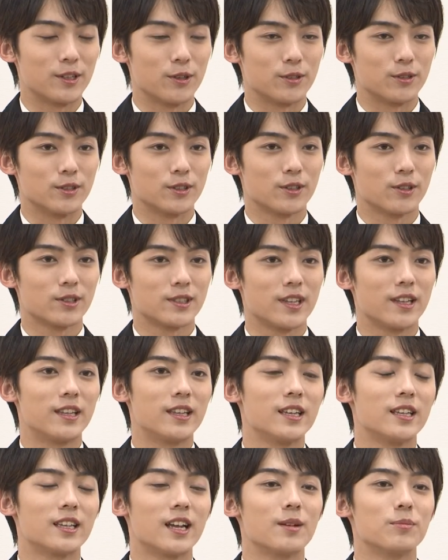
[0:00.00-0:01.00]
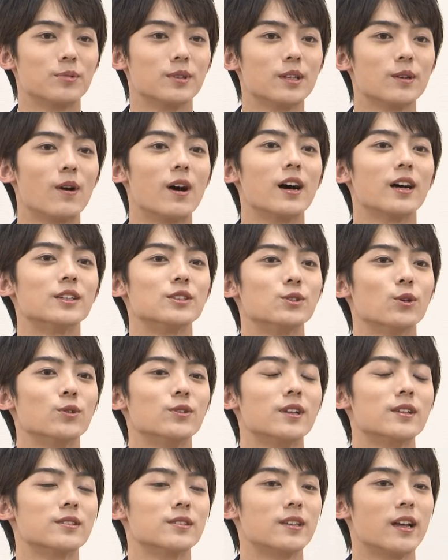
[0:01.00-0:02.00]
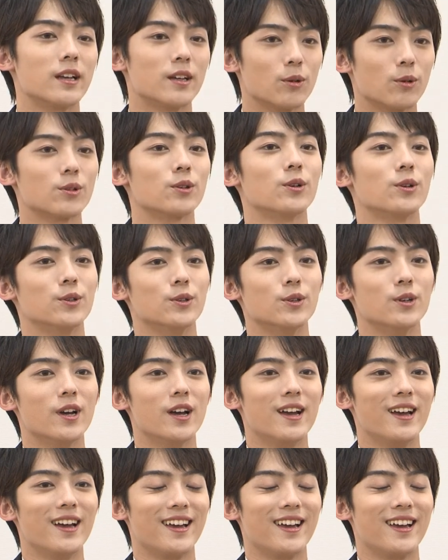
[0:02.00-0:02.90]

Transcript: 曲そして D タイプには「情熱太鼓」という、